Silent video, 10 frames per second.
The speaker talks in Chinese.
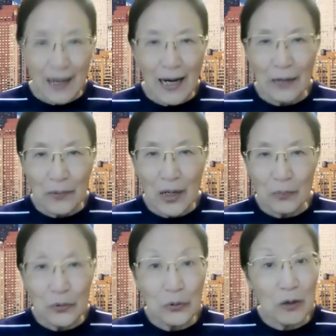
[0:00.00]
海外，我
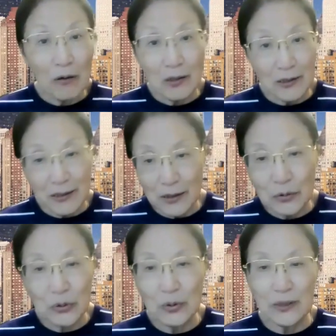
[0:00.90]
们遇到了一些
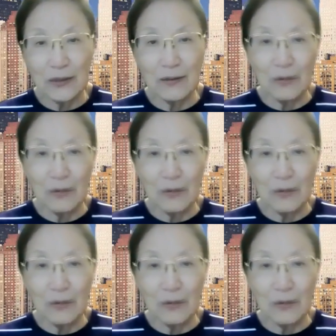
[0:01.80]
挫折，